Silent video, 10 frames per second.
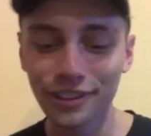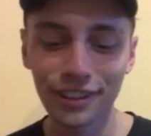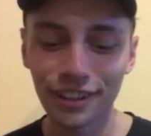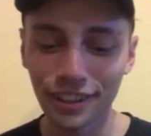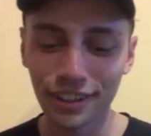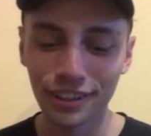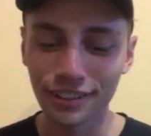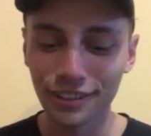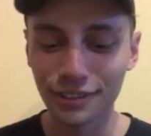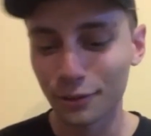de todo
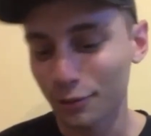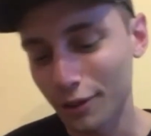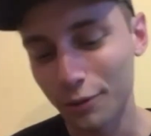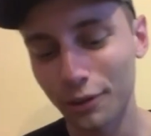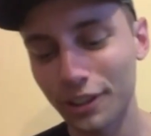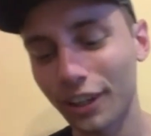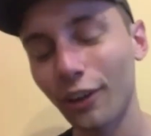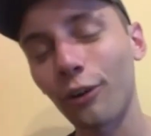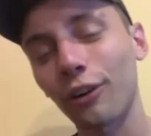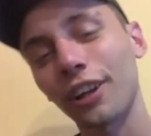este, de, todo
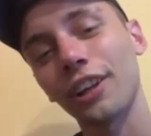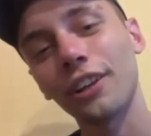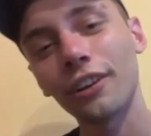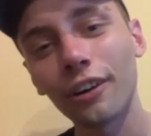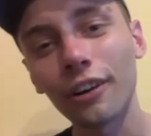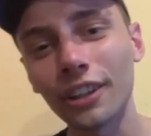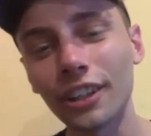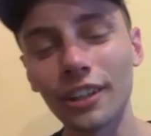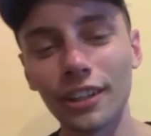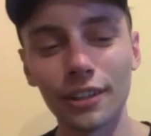este recorrido
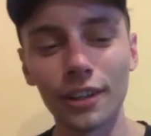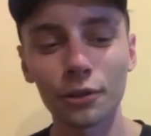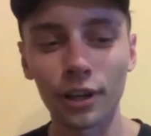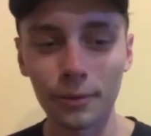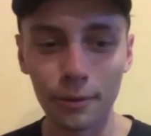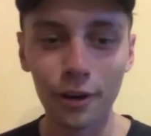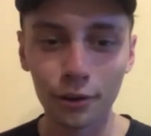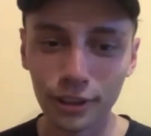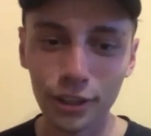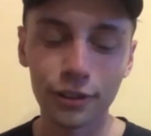y, esto que me vas
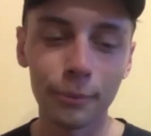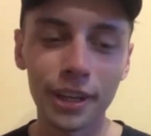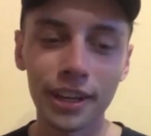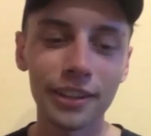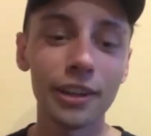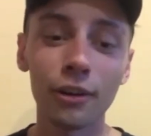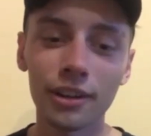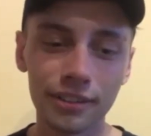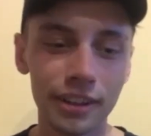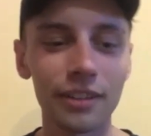contando también, de los
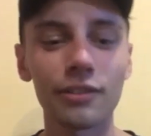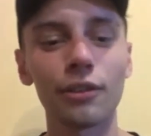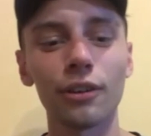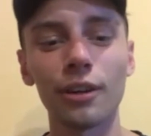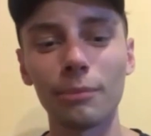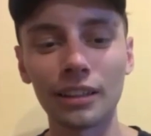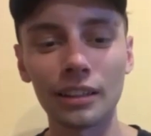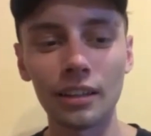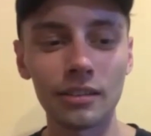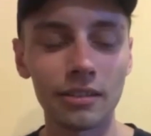descensos, de, de,
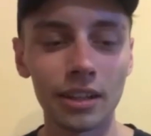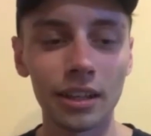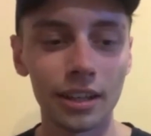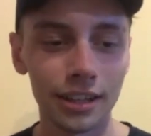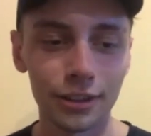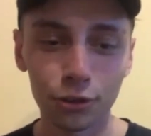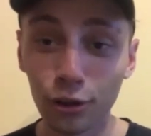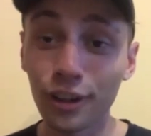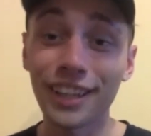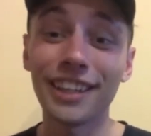Platense, todo
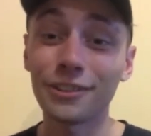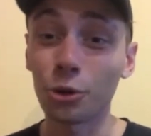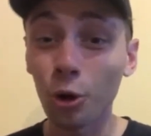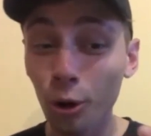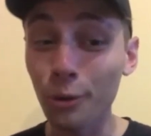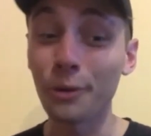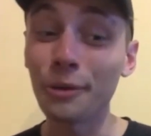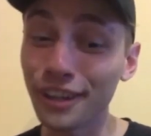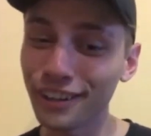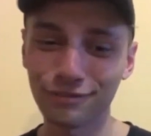lo que les tocó
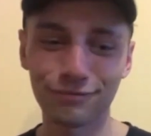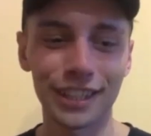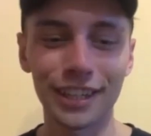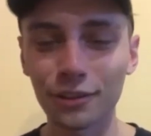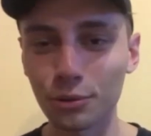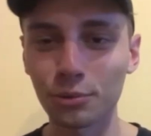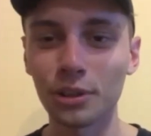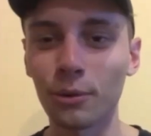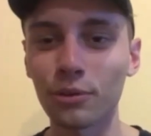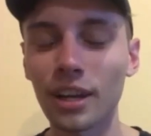vivir en estos
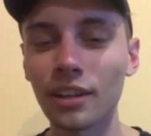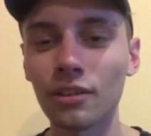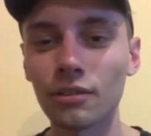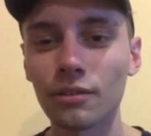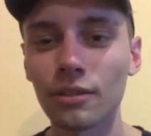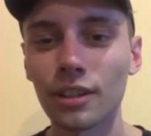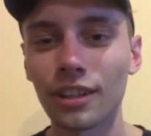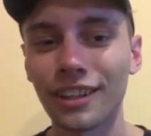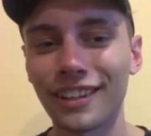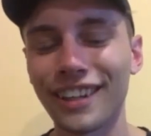últimos años,
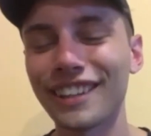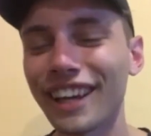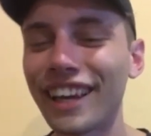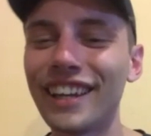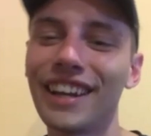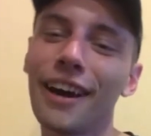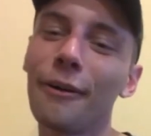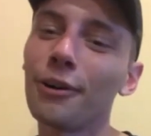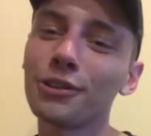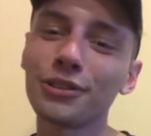¿qué te genera a
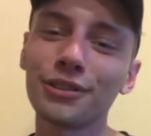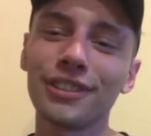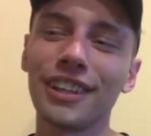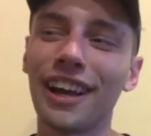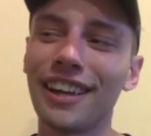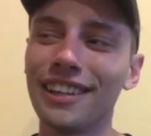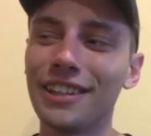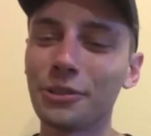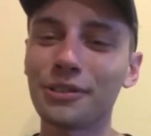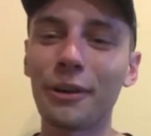vos el
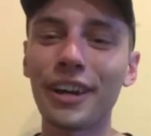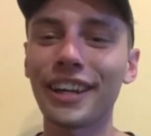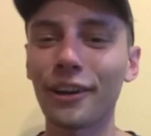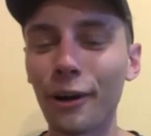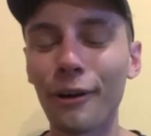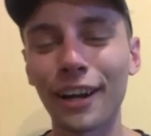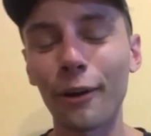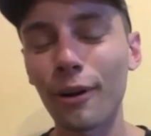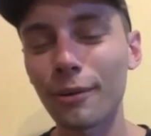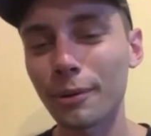hecho de saber que ahora van a
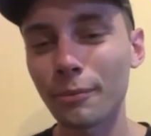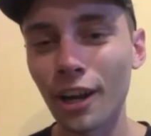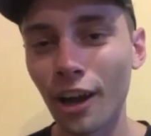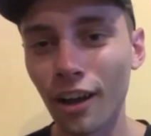jugar en primera?